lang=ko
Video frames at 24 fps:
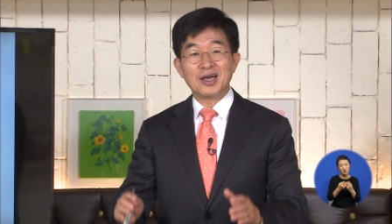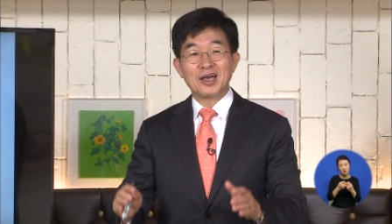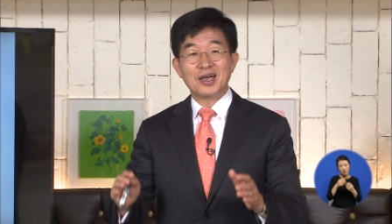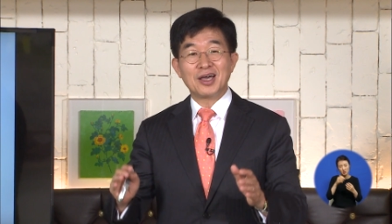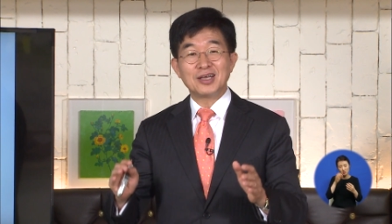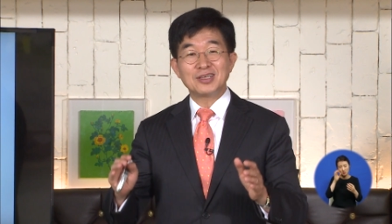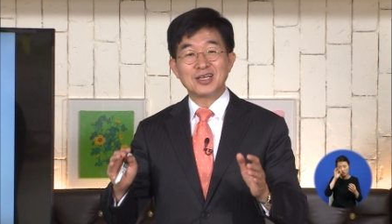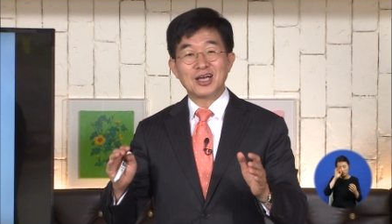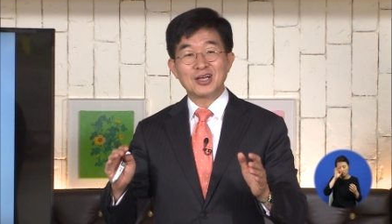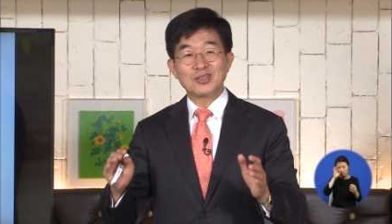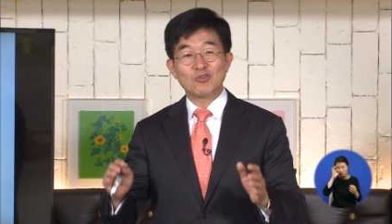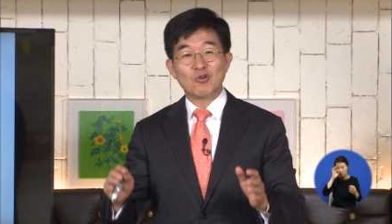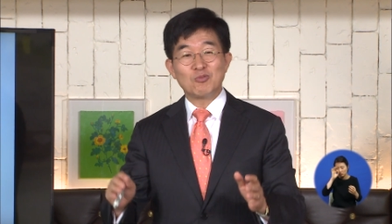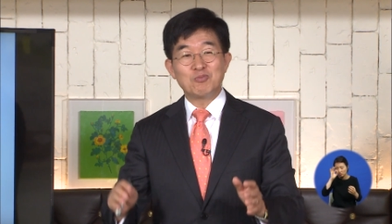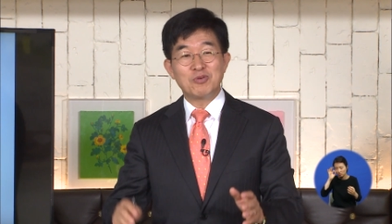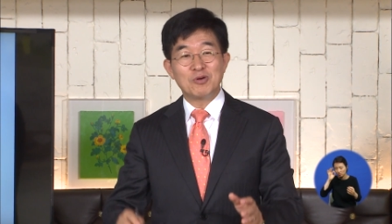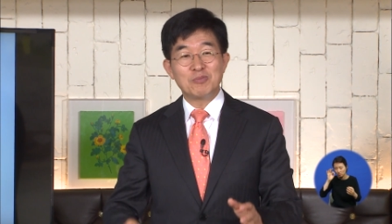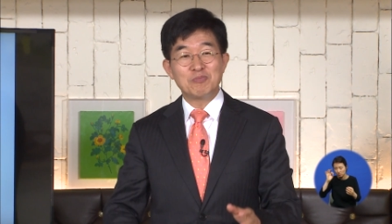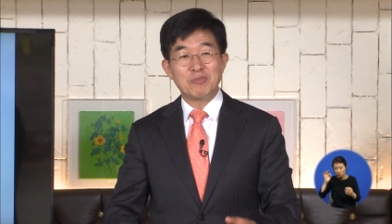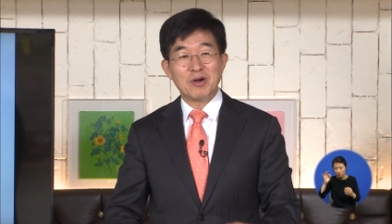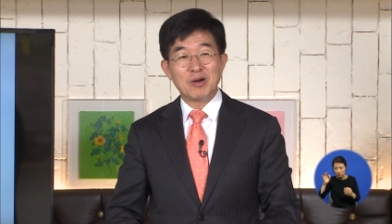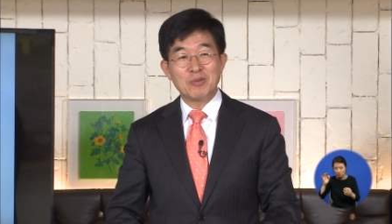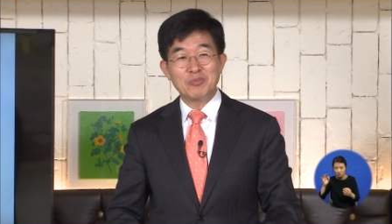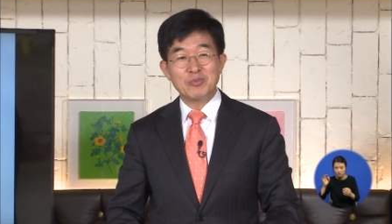가장
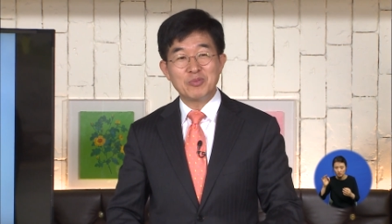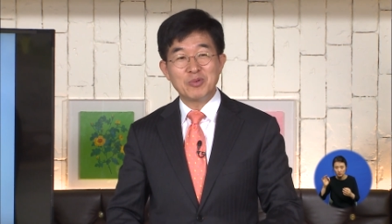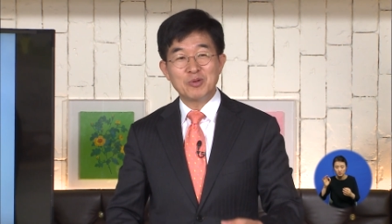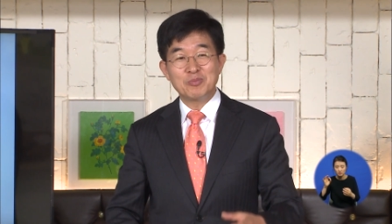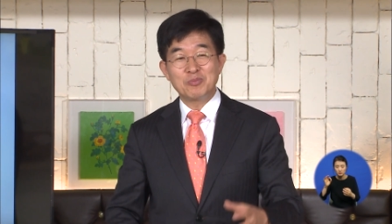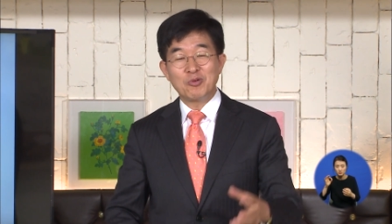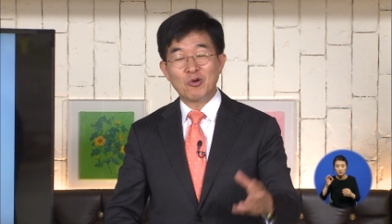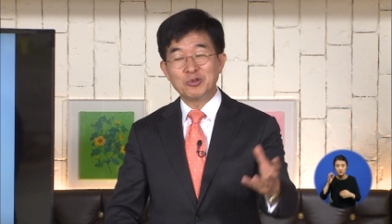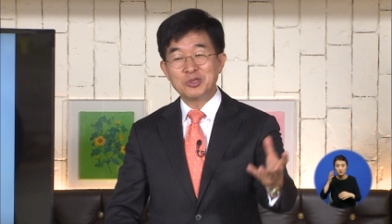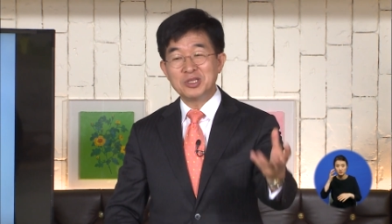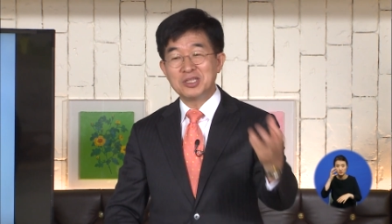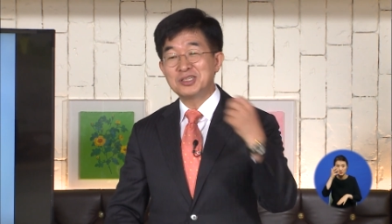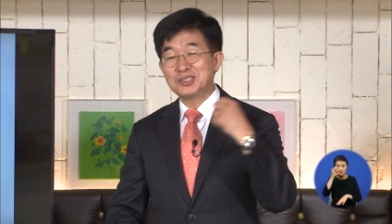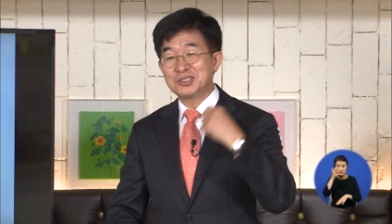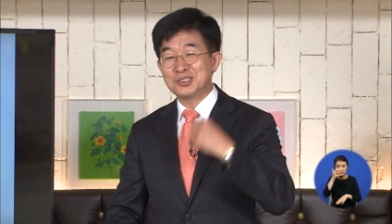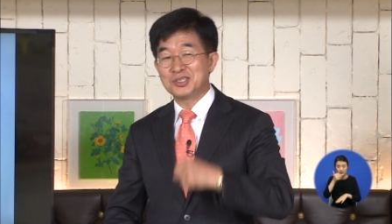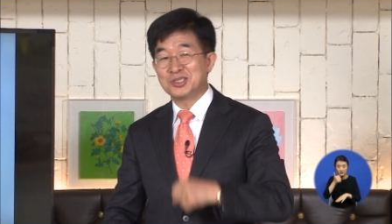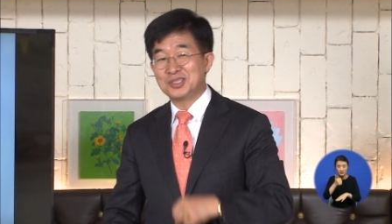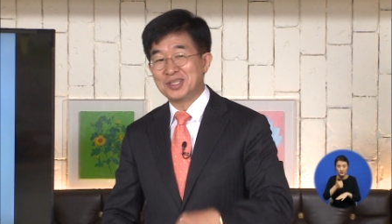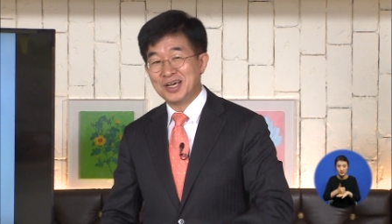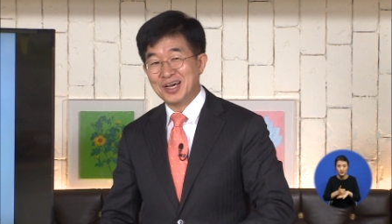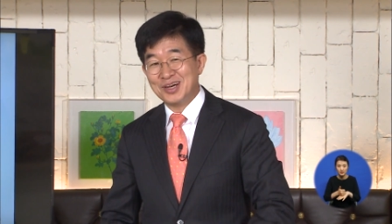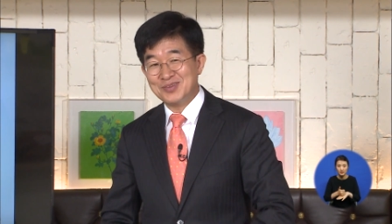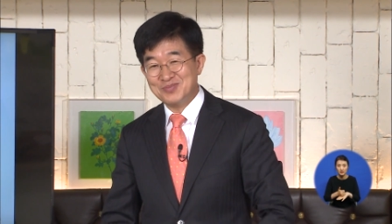높은 방법을 본인이
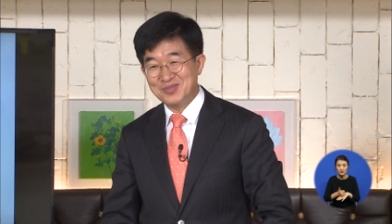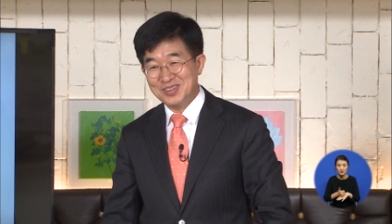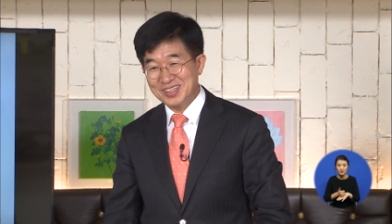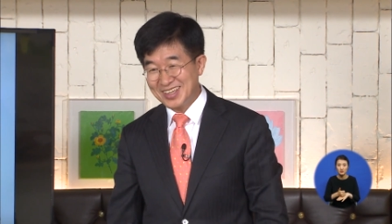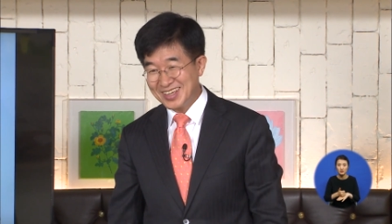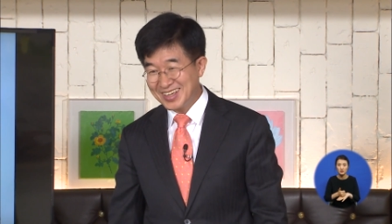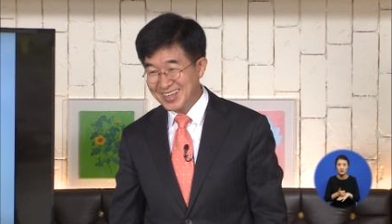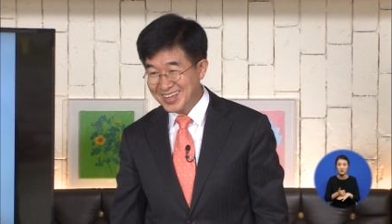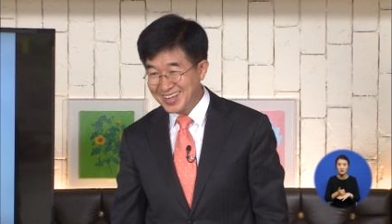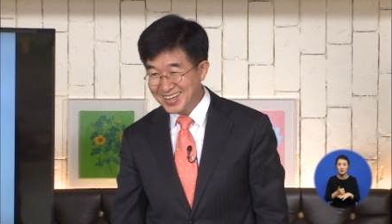선택합니다.